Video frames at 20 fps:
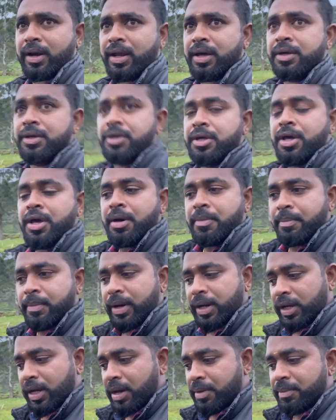பார்க்கலாம்
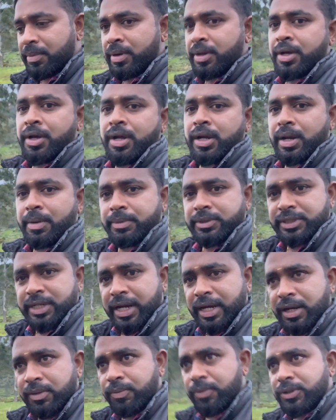மறக்காமல் நம்ம
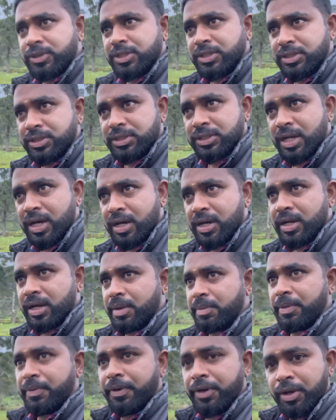சேனல் பிடிச்சிருந்துச்சுன்னா
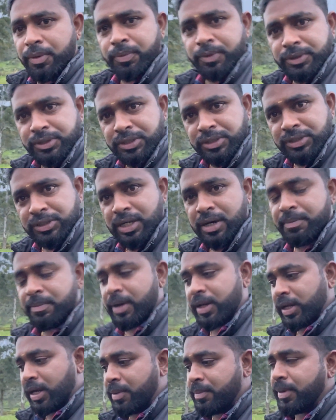நம்ம வீடியோ பிடிச்சிருந்துச்சுன்னா
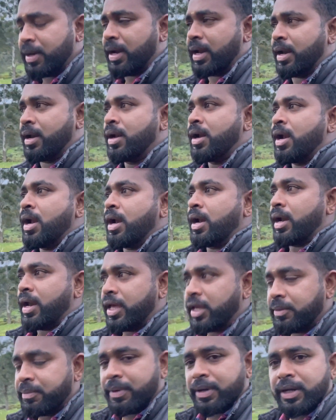மறக்காமல்
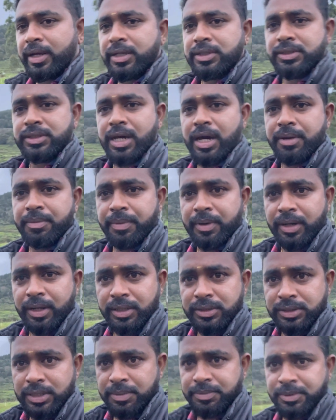லைக் பண்ணுங்கள் ஷேர்
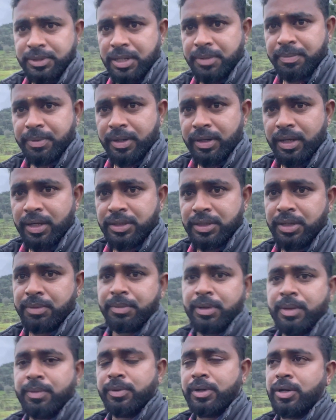பண்ணுங்கள் சப்ஸ்கிரைப் பண்ணுங்கள்
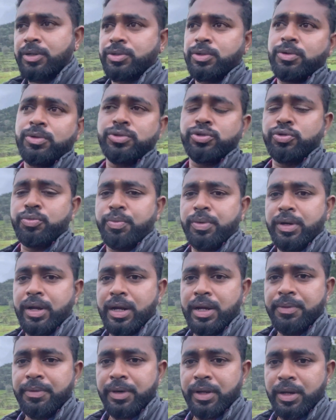திரும்ப நம்ம அடுத்த ஒரு சூப்பர்
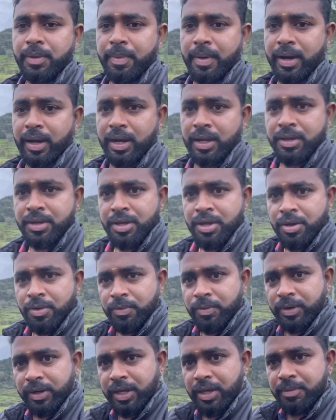நல்ல வீடியோவில் பார்க்கலாம்
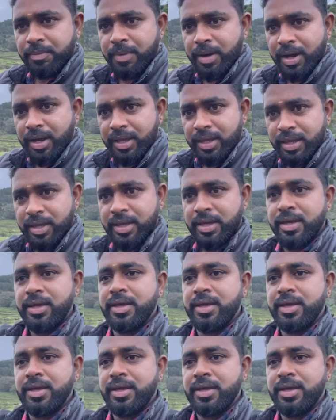ஓகே பாய்